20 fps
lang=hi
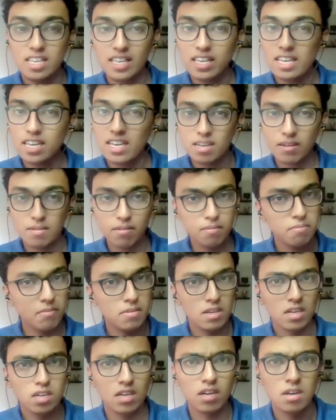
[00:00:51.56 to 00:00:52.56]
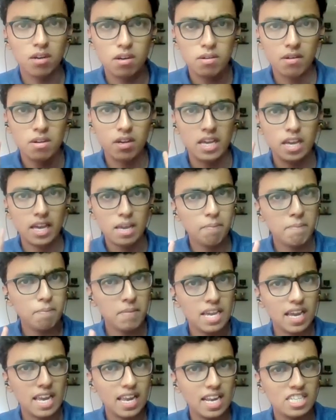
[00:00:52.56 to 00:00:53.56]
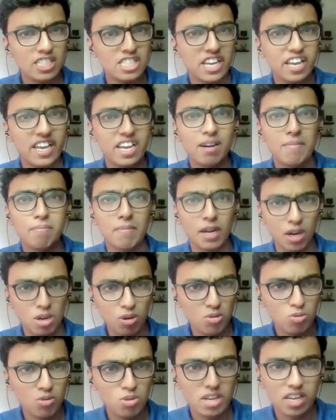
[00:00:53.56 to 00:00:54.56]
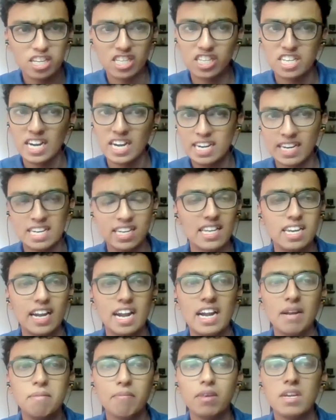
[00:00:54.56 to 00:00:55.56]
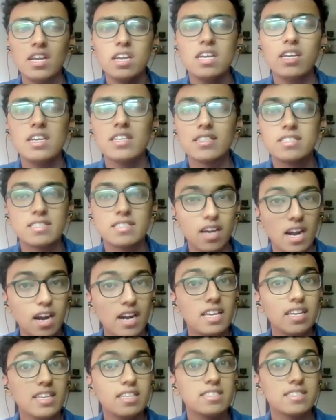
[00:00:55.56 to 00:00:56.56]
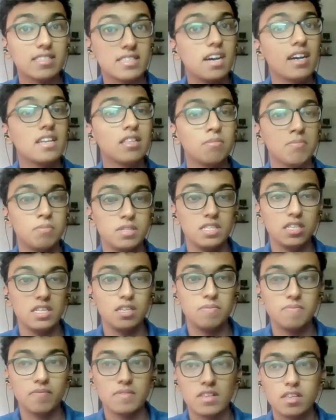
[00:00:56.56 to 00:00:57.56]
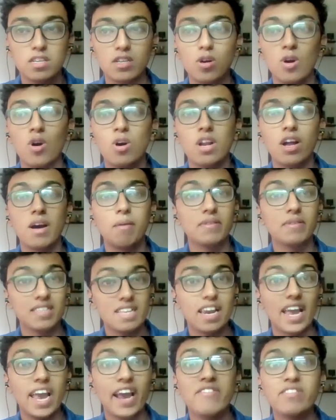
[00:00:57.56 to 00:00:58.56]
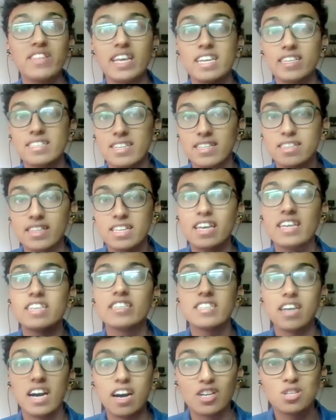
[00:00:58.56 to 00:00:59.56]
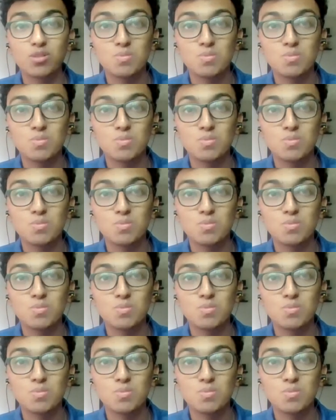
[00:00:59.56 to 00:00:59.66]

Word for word: ये गेम भी खेला जाएगा बेंगलुरु के शेराटन ग्रैंड में साढ़े सात बजे और आप इसे लाइव देख सकते हैं स्टार